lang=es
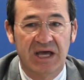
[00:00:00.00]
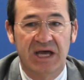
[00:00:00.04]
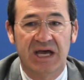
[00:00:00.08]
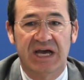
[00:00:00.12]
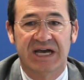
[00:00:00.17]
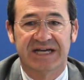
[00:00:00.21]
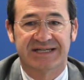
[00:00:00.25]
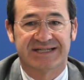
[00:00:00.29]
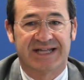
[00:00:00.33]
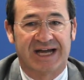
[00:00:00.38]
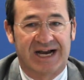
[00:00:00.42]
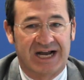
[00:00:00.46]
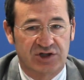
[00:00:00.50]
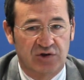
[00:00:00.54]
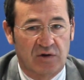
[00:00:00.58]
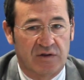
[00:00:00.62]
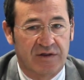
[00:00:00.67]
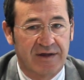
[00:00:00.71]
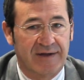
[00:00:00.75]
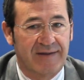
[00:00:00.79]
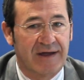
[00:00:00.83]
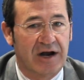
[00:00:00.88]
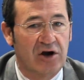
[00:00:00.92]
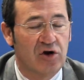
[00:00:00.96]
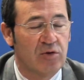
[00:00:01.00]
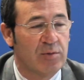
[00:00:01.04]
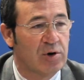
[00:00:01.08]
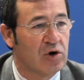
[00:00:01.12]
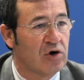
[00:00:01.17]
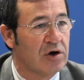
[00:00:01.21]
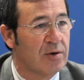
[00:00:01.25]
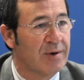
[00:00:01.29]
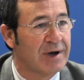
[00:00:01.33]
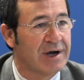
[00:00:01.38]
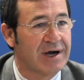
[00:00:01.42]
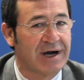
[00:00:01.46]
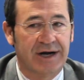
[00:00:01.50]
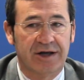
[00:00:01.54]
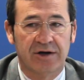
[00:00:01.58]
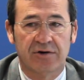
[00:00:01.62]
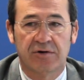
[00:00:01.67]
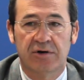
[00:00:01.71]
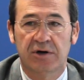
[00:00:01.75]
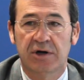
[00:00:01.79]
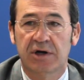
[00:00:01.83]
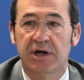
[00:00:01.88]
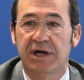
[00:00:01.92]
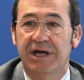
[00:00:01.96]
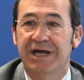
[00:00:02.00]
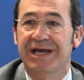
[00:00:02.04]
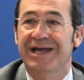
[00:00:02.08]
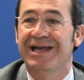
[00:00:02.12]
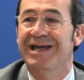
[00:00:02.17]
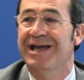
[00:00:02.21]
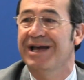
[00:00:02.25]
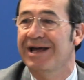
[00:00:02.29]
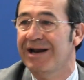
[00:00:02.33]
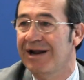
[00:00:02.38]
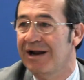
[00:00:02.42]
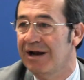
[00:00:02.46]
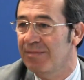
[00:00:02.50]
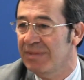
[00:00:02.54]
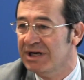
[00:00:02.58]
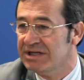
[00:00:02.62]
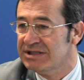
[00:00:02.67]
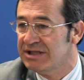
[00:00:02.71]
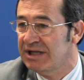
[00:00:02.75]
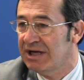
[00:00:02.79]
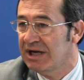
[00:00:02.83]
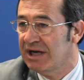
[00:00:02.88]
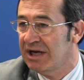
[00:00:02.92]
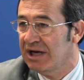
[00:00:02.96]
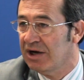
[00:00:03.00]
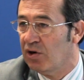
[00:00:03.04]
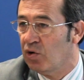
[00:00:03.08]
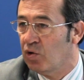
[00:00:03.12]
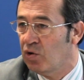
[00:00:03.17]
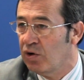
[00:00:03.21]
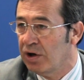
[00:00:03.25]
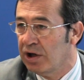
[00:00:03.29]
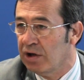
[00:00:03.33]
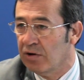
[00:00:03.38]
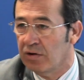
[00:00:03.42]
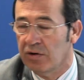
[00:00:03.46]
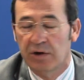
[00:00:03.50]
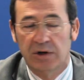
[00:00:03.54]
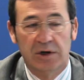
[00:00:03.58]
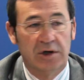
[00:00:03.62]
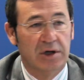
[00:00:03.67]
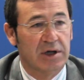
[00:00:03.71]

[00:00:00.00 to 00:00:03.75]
estará asociada al número de becario y en el mes de junio,